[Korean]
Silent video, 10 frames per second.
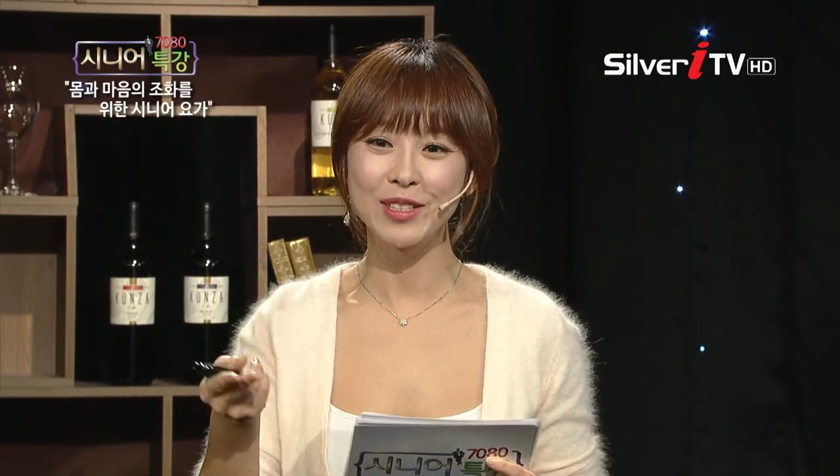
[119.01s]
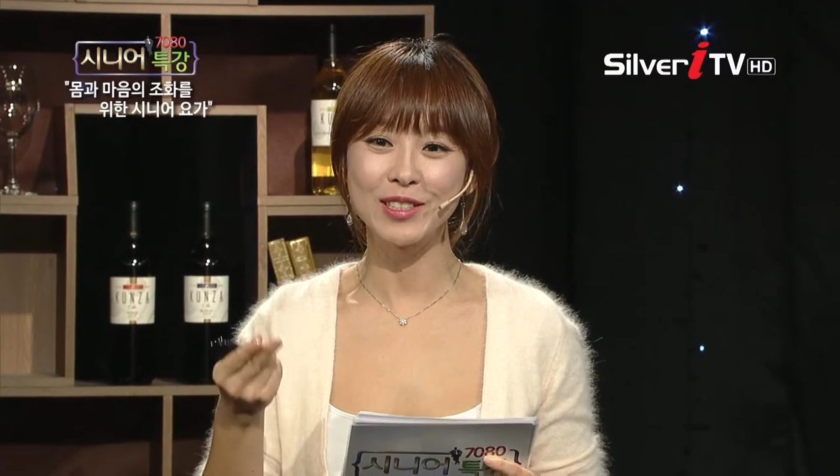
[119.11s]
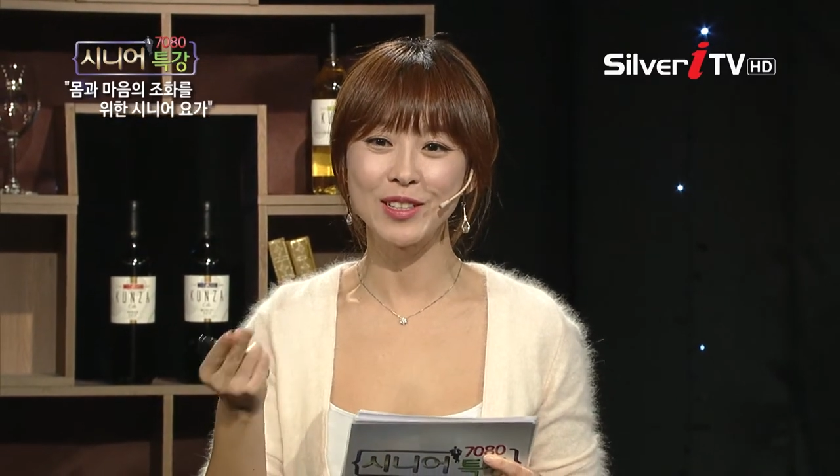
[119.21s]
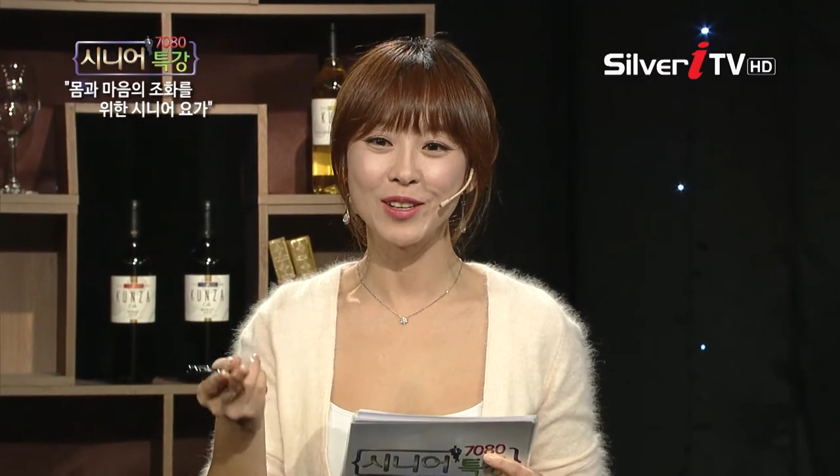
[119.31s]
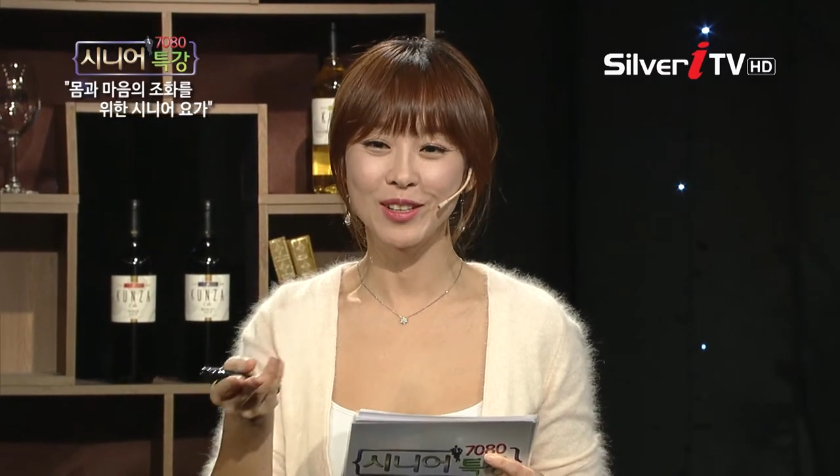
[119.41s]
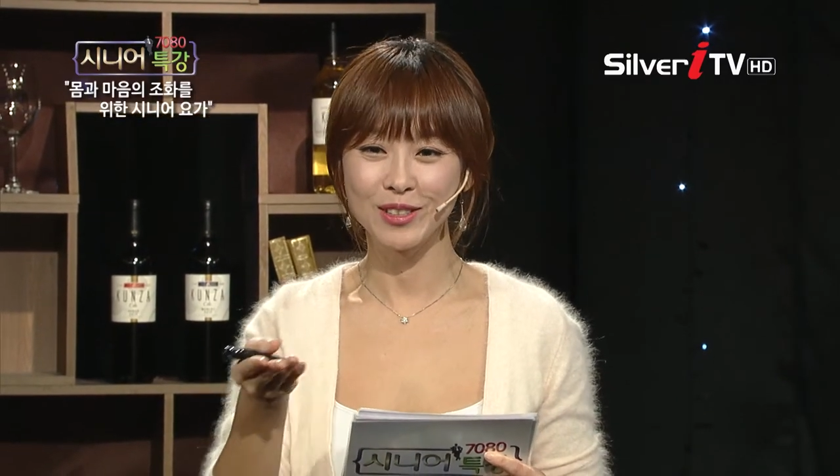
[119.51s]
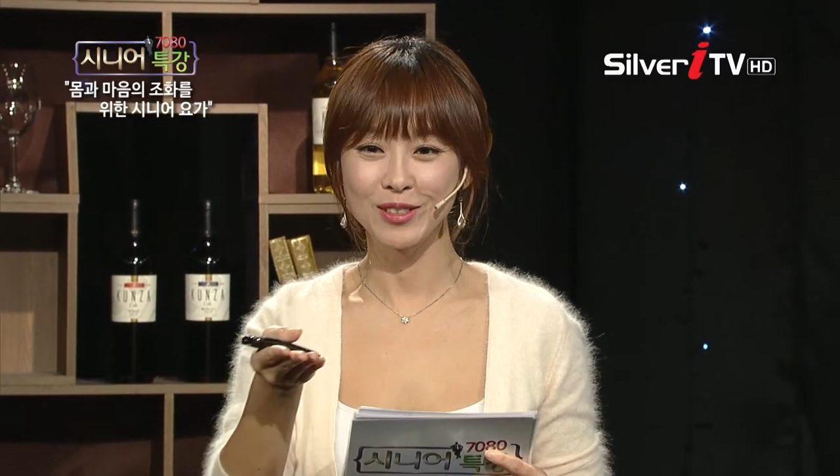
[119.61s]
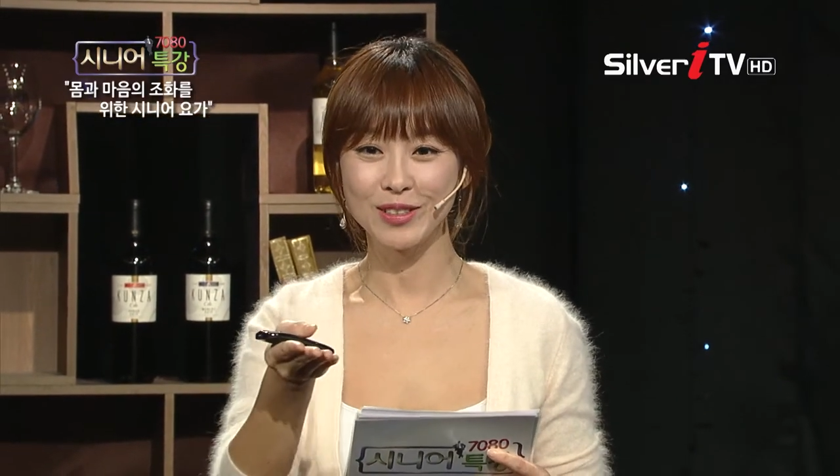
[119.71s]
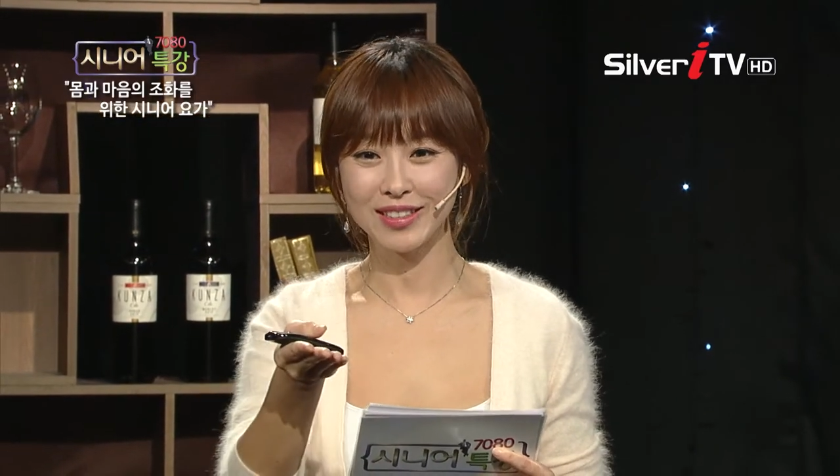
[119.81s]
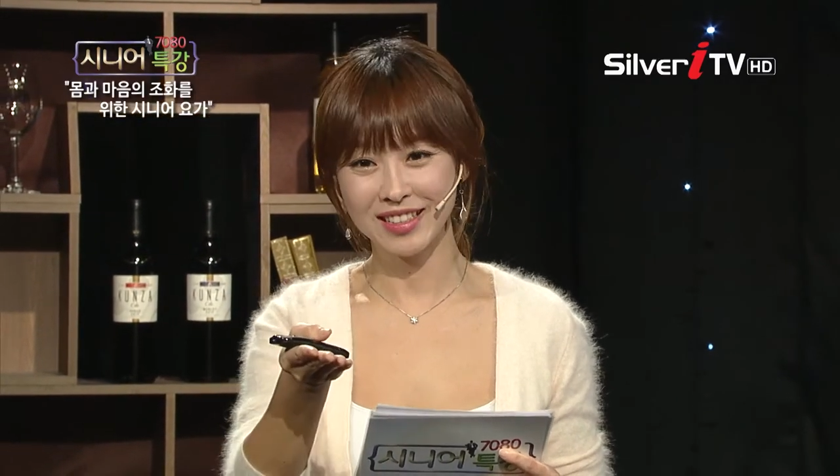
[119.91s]
있어요.
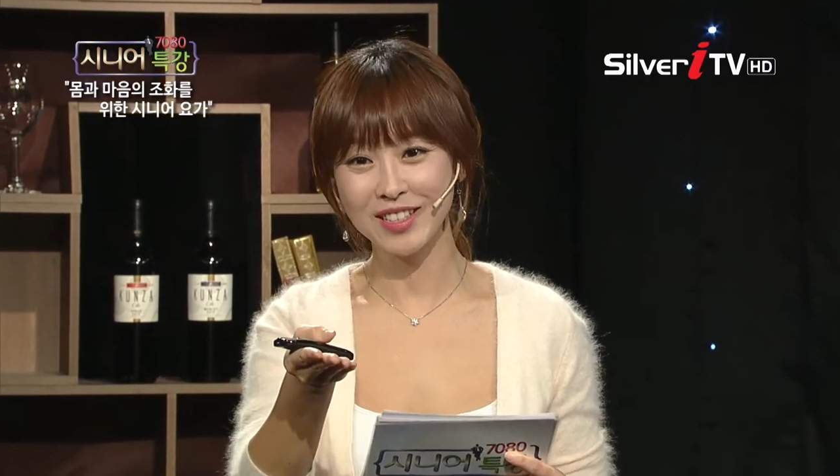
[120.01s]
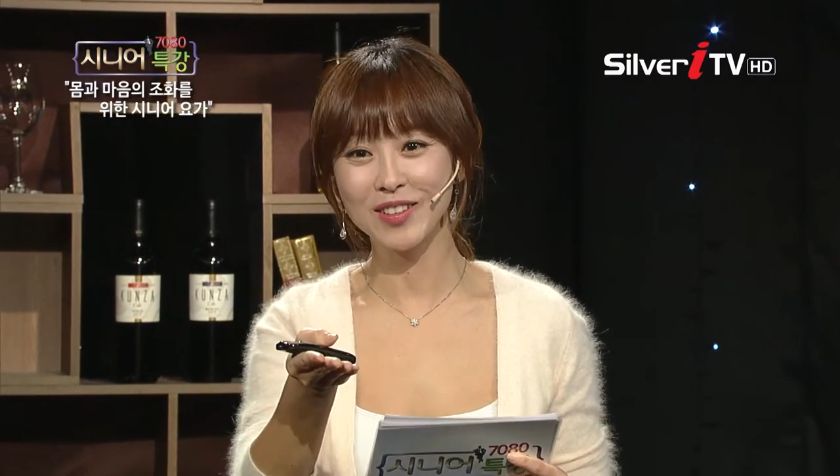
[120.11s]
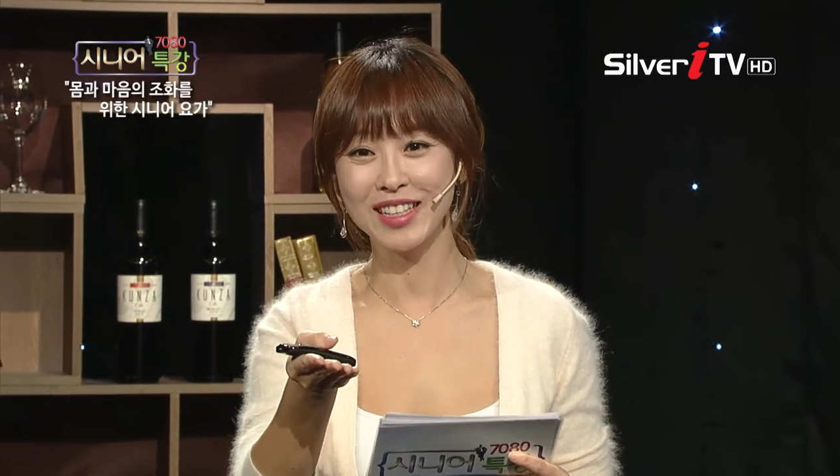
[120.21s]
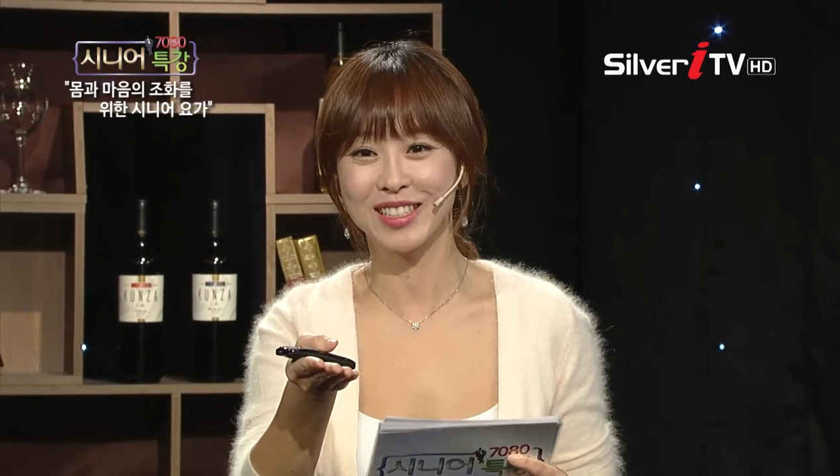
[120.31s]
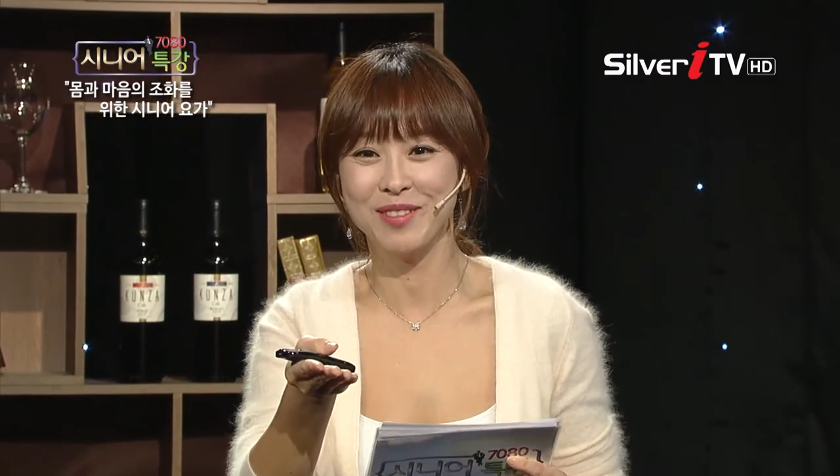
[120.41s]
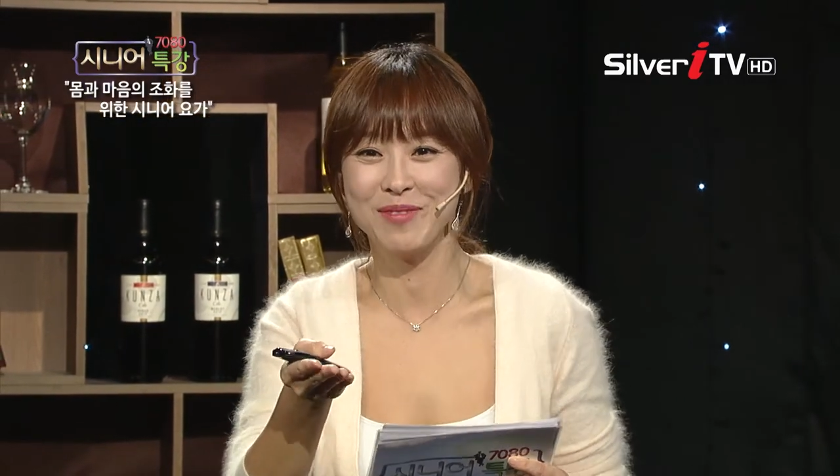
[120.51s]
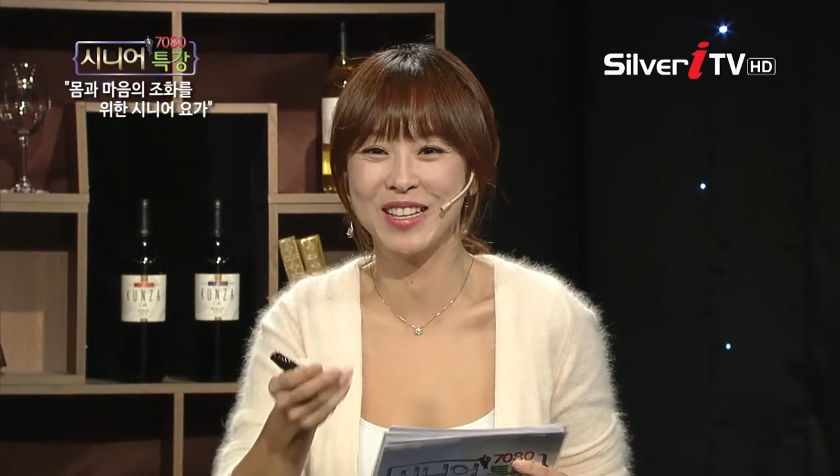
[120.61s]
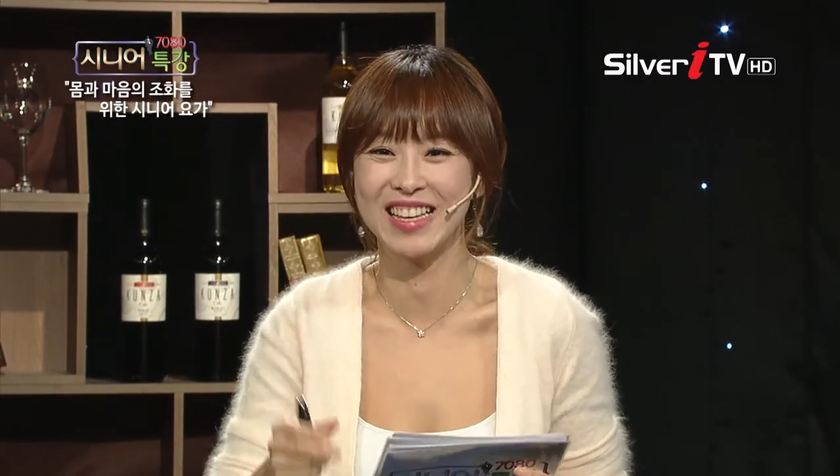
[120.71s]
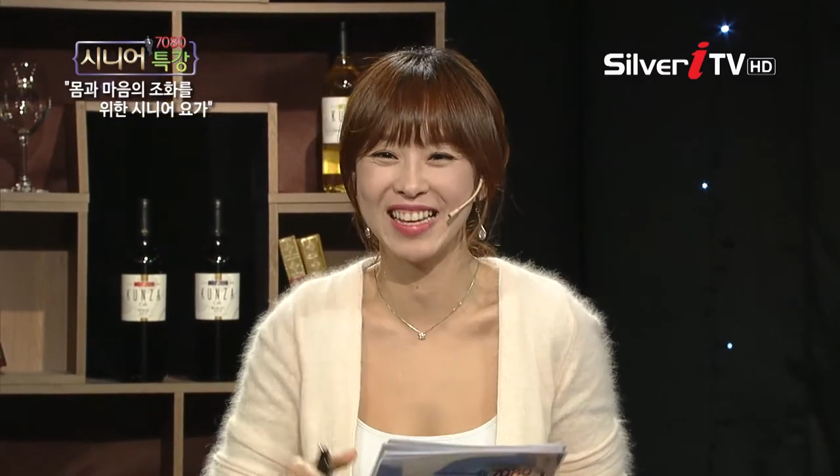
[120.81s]
기억나시는 분이